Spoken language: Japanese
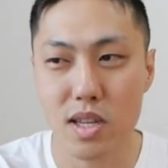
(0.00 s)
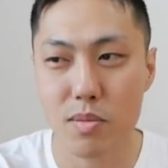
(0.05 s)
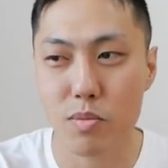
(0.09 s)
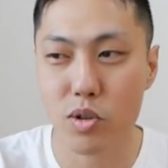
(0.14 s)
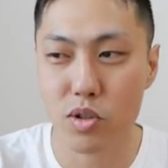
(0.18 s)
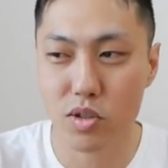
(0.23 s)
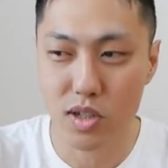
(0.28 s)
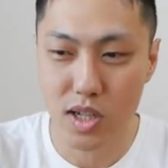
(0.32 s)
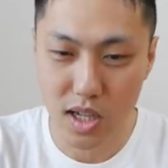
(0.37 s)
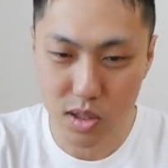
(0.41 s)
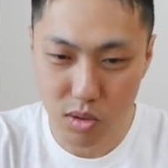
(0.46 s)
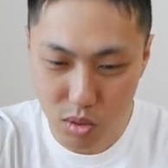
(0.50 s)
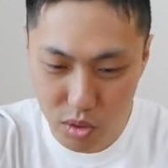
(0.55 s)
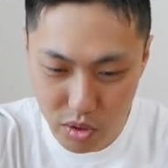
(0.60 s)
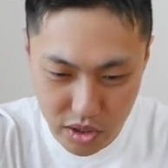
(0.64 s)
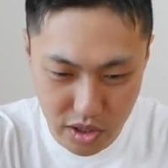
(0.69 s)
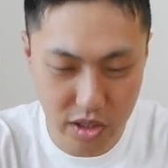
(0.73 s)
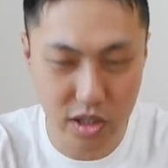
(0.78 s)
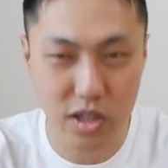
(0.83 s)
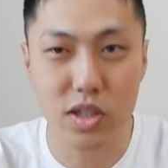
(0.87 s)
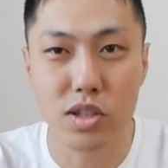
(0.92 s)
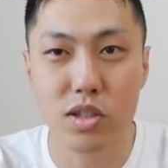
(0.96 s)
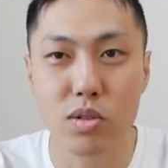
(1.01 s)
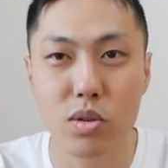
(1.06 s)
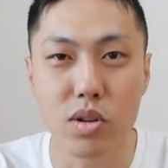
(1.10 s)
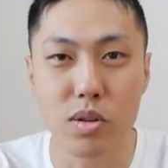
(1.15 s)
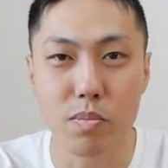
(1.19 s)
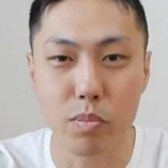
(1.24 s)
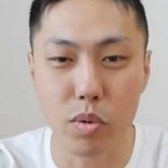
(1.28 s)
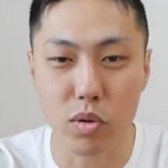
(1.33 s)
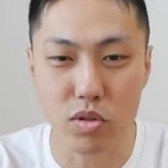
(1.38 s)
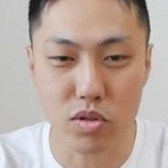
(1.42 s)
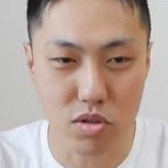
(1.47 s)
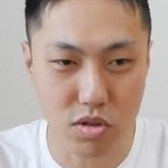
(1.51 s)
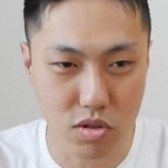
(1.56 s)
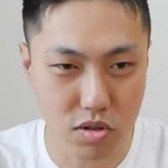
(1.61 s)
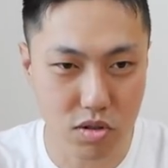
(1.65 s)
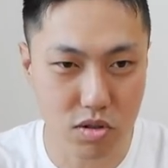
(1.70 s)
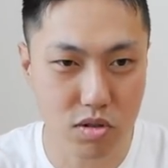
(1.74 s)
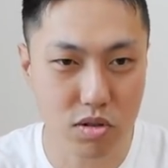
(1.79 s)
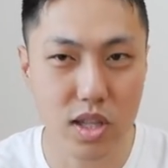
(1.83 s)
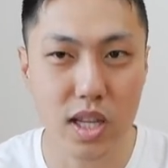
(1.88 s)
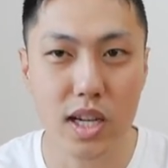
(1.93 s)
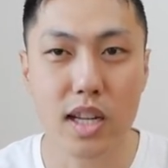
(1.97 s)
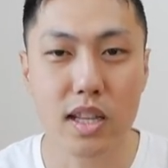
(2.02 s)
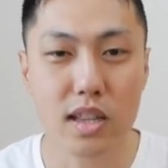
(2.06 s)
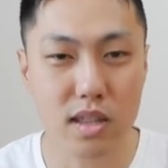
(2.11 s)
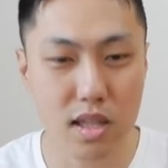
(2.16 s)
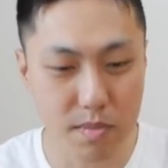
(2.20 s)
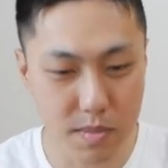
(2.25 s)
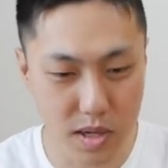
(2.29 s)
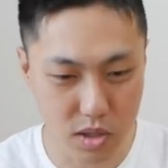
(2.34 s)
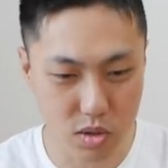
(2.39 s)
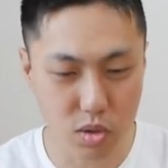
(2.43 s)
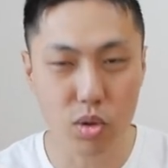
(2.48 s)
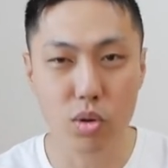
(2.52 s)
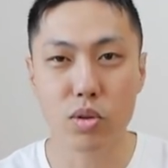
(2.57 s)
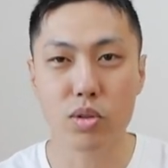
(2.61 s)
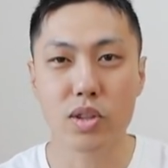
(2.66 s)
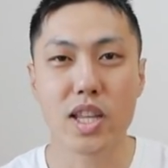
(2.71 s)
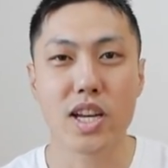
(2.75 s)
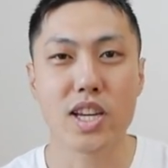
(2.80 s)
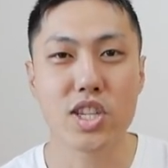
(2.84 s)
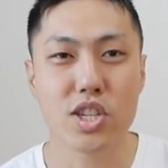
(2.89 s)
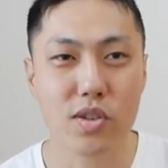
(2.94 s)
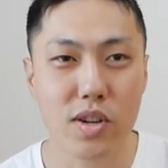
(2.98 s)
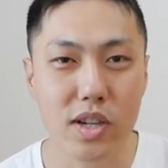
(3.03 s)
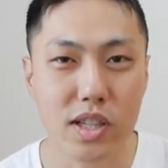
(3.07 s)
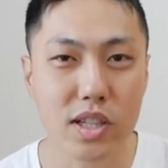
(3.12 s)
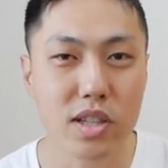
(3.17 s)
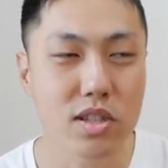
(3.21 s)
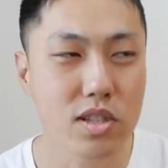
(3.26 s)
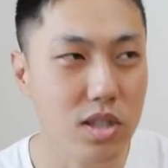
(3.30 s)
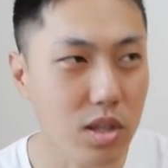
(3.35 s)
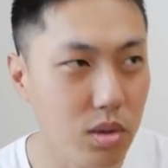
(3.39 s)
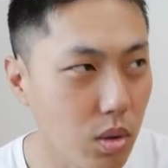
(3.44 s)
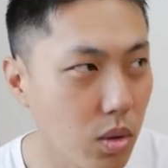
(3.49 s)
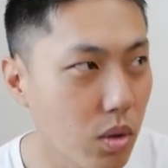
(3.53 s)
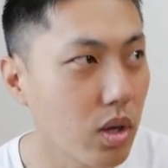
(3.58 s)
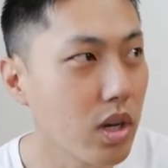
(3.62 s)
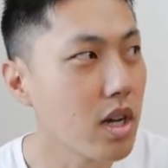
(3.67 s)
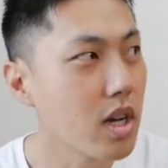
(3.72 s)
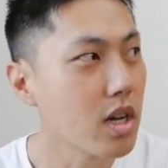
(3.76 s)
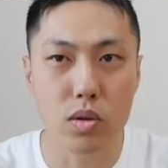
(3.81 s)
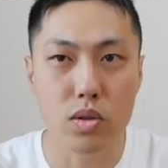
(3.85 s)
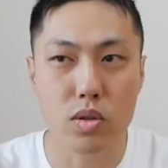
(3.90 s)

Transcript: で、僕がトイレに一人ポツンってなって、まあ用を足してるわけなんですけど、